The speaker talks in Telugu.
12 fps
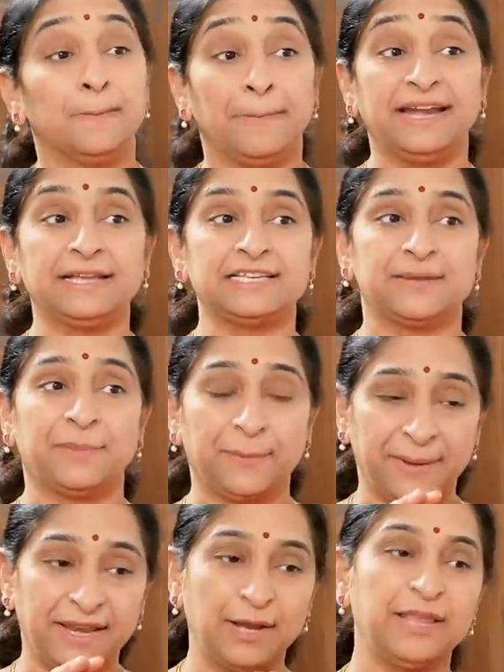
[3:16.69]
బయటికి
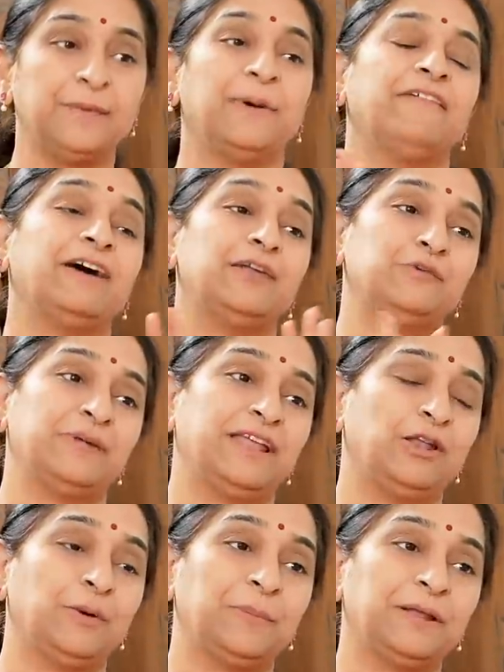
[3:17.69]
చెప్పకపోయినా ఈ భావాలు
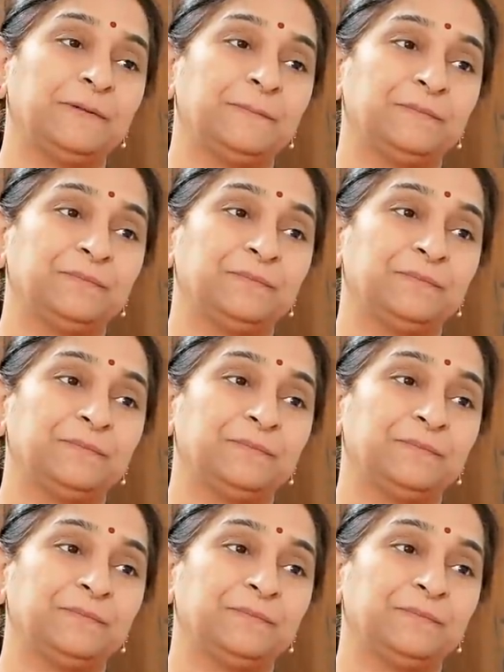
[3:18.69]
ఉంటాయి లోపల